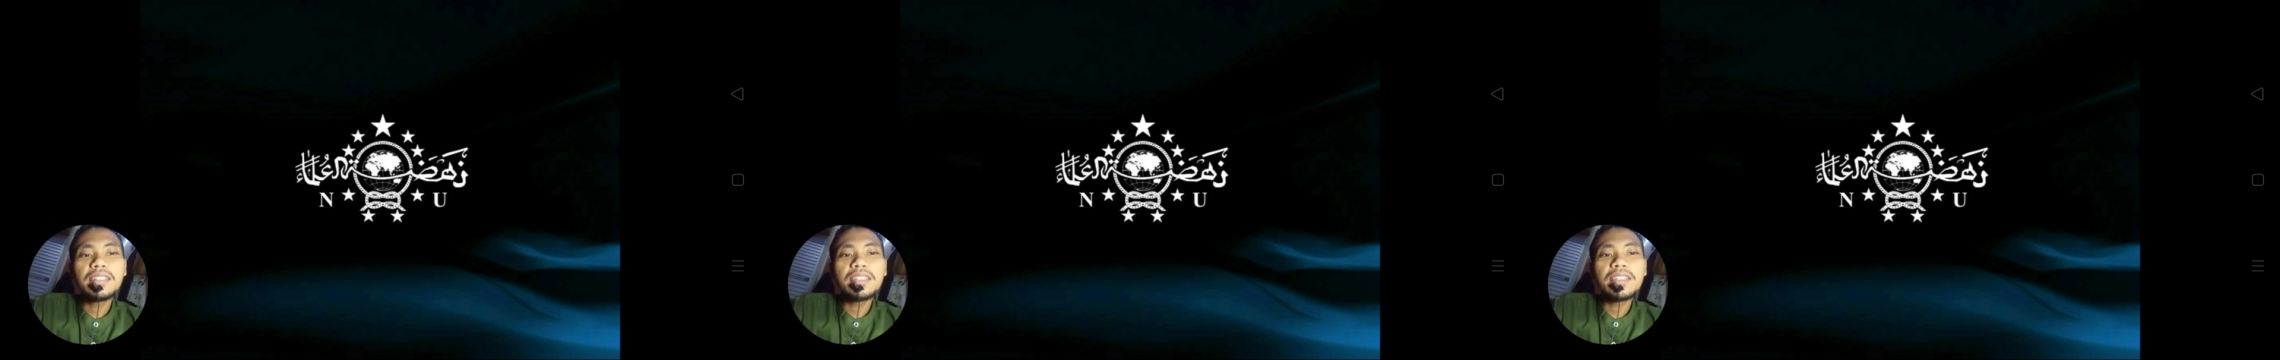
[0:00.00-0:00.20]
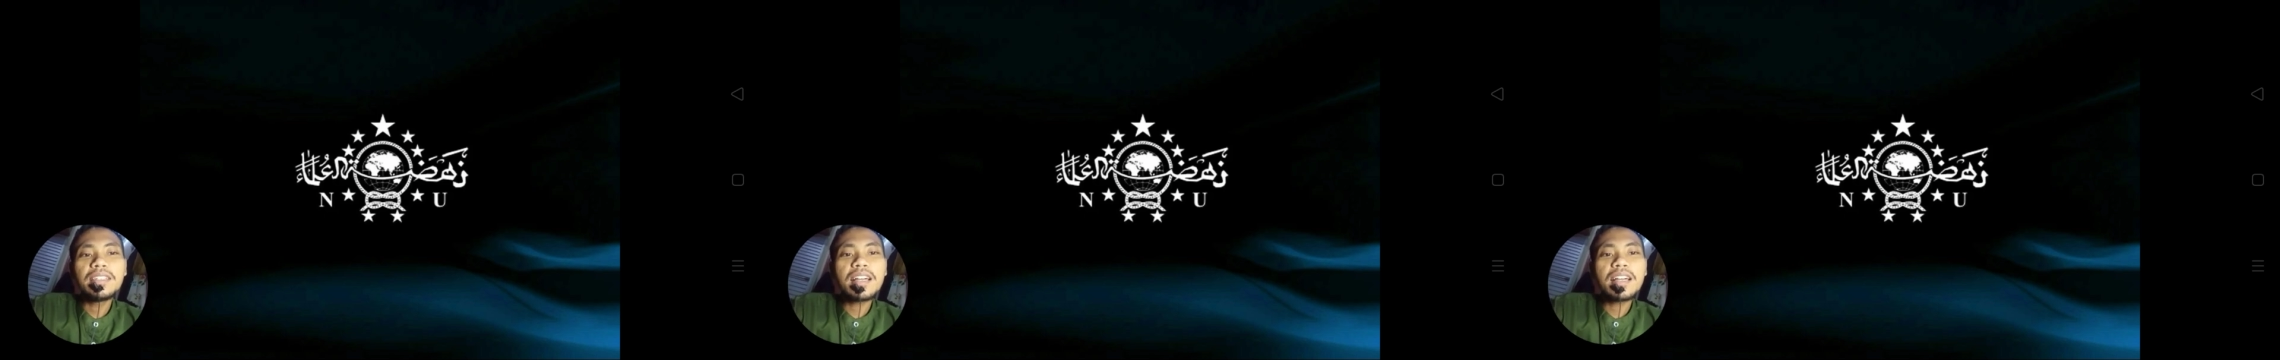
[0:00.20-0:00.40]

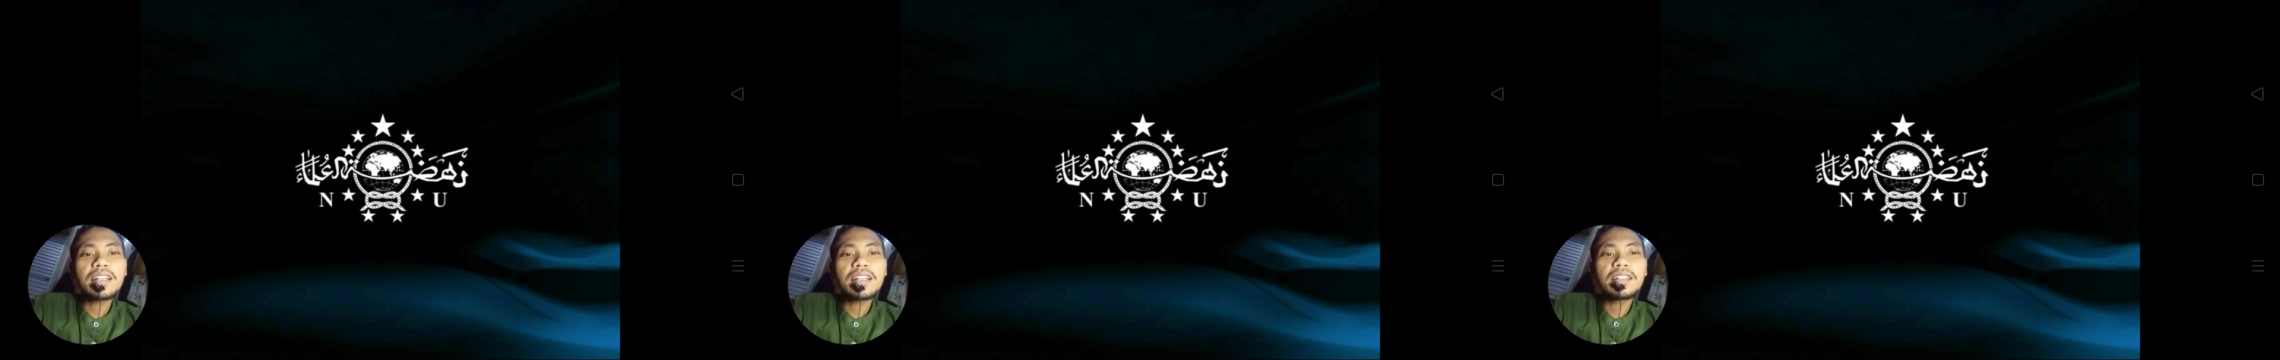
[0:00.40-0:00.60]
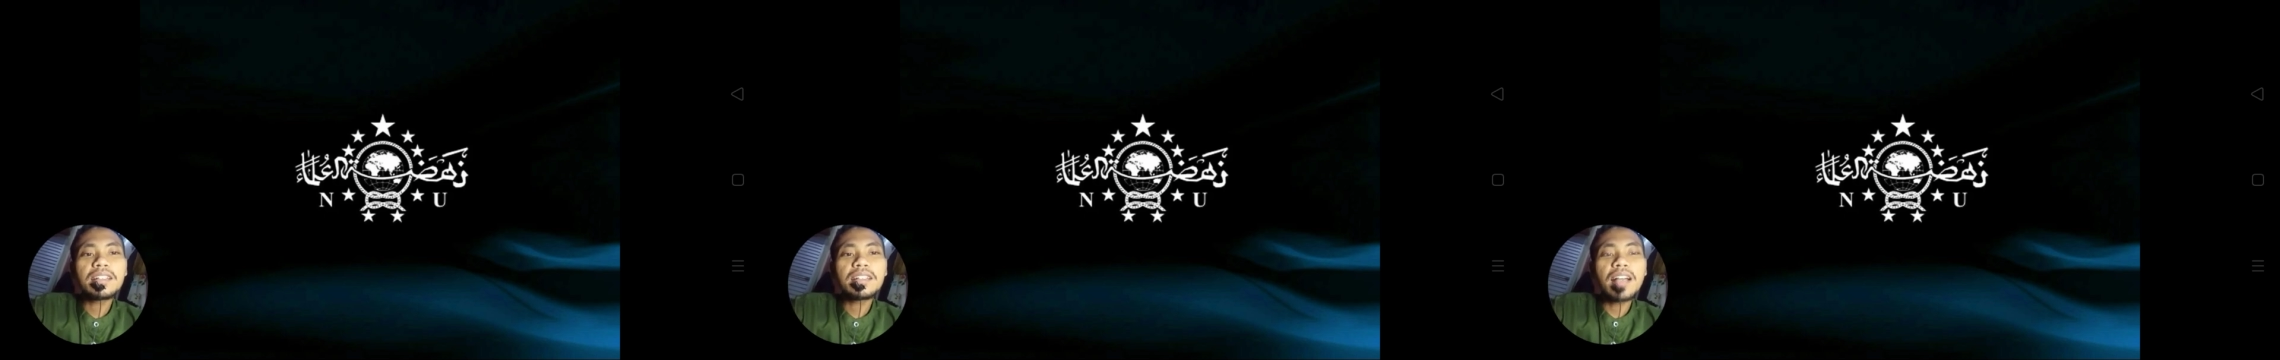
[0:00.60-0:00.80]

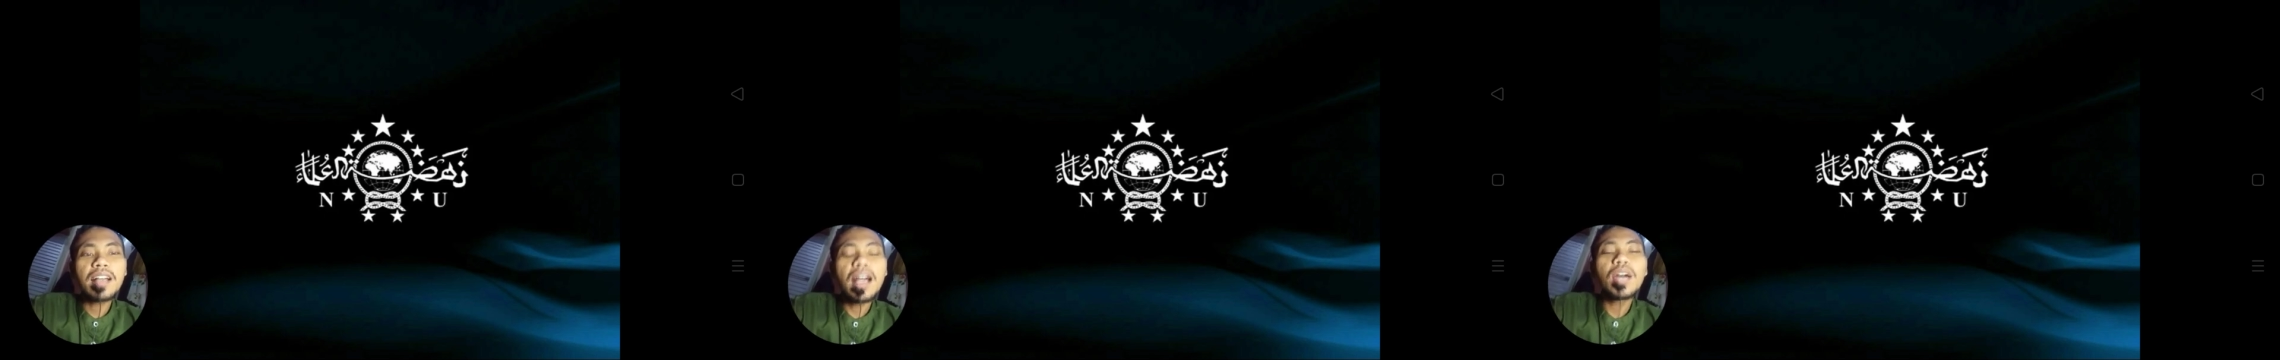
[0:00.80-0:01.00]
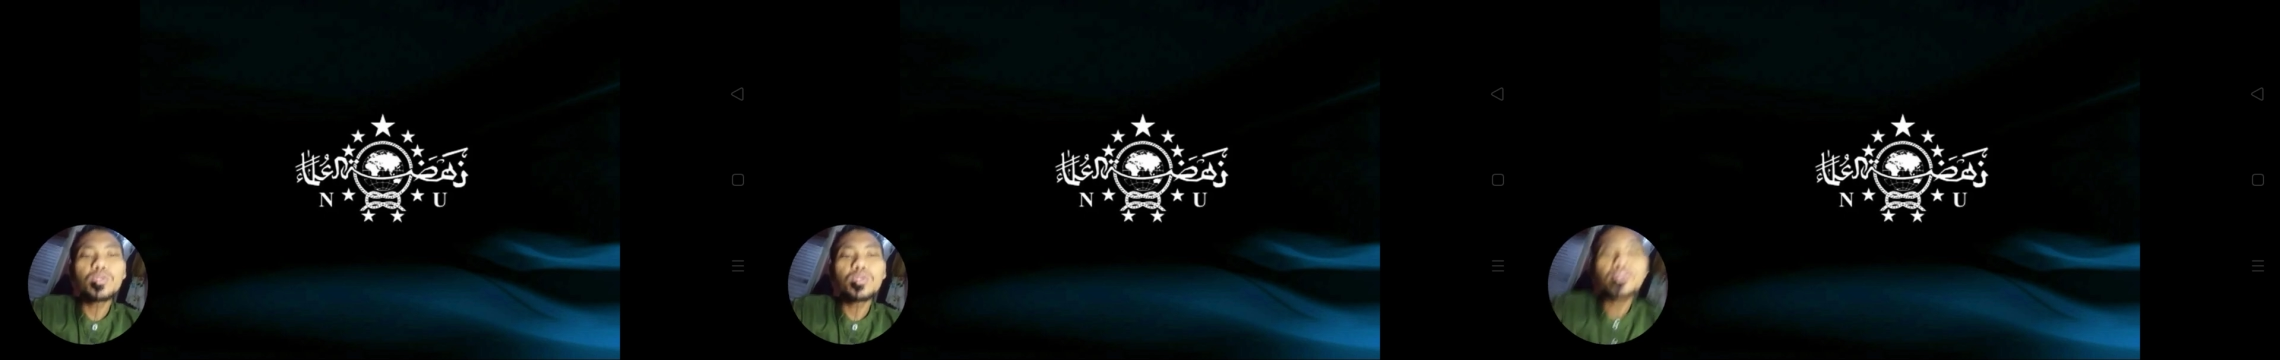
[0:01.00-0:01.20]
yang
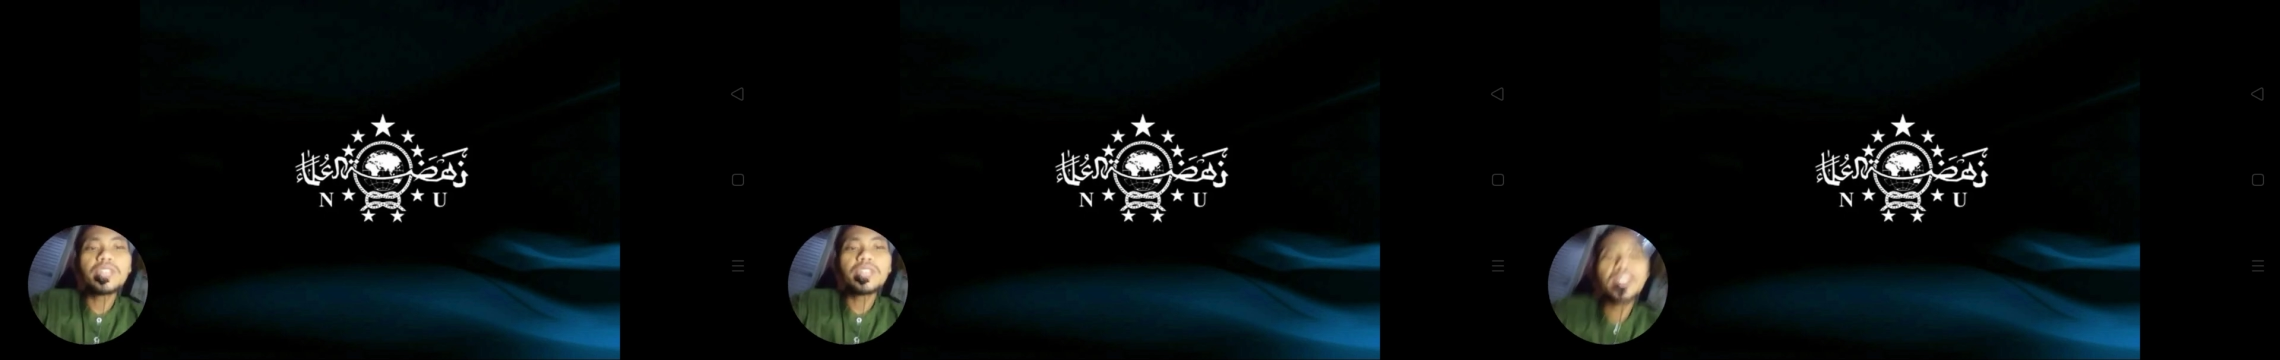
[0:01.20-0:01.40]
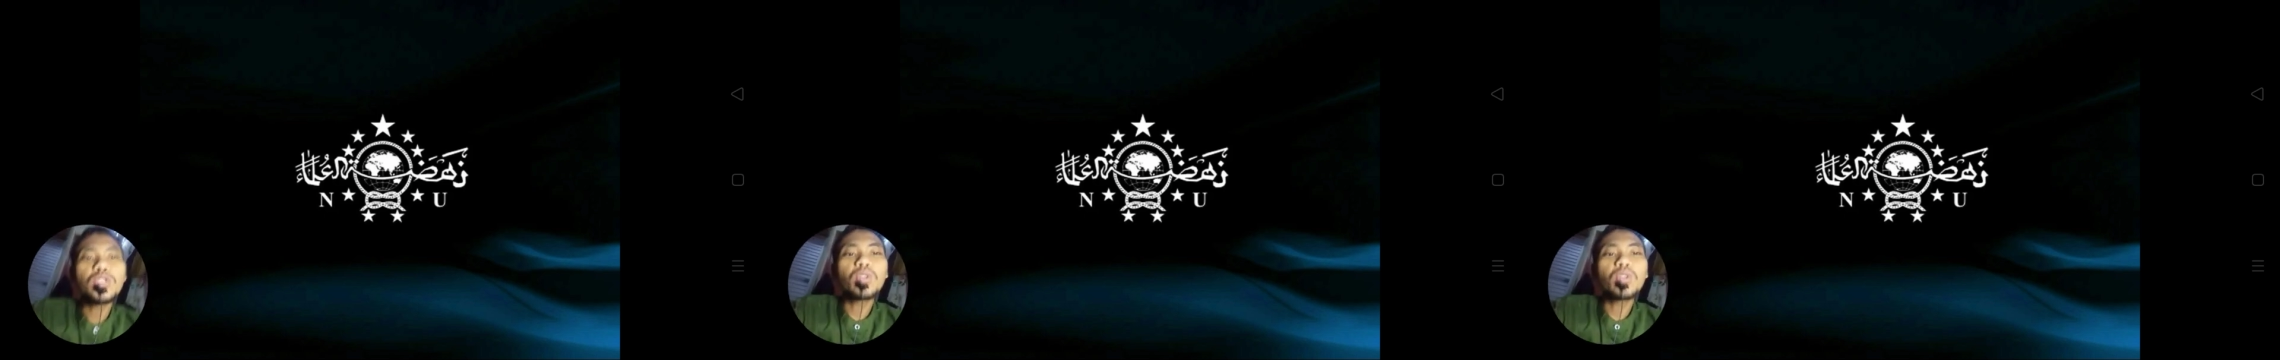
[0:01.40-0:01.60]
harus
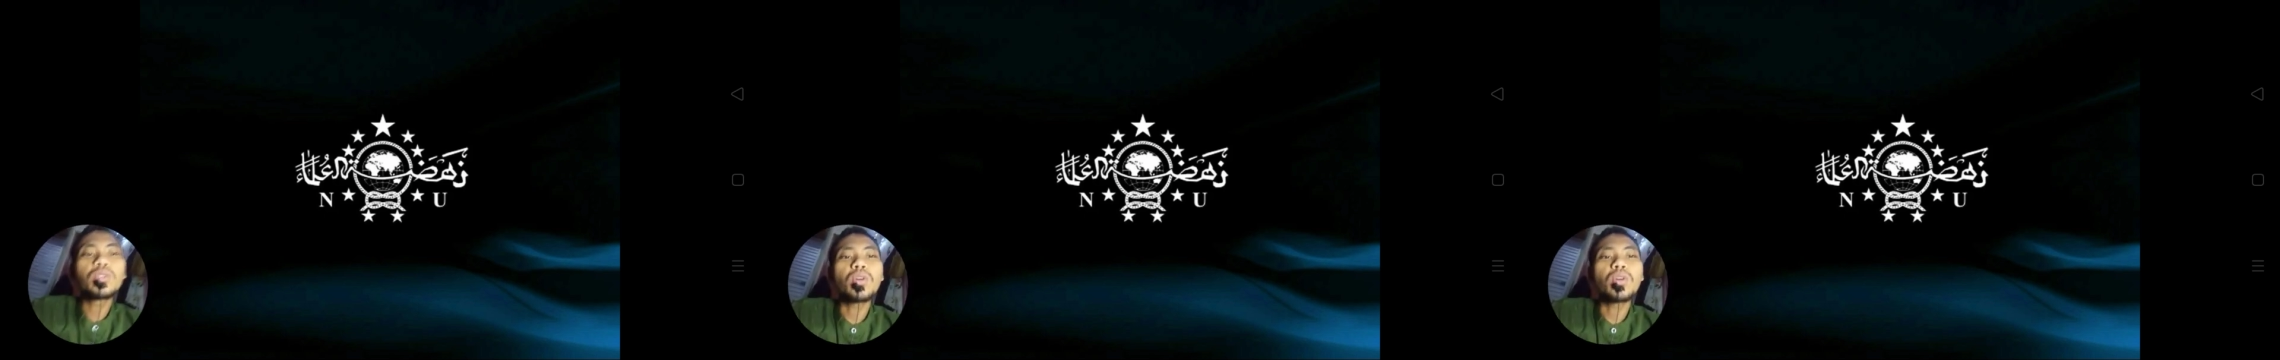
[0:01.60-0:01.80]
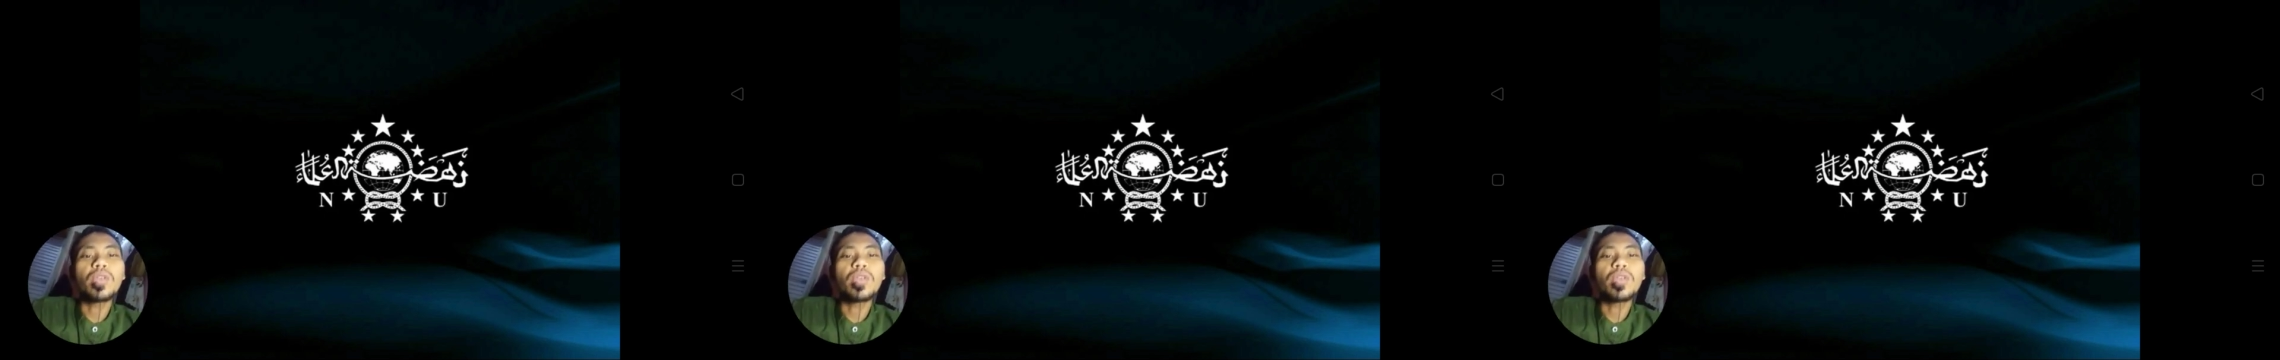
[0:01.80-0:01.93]
dicontoh,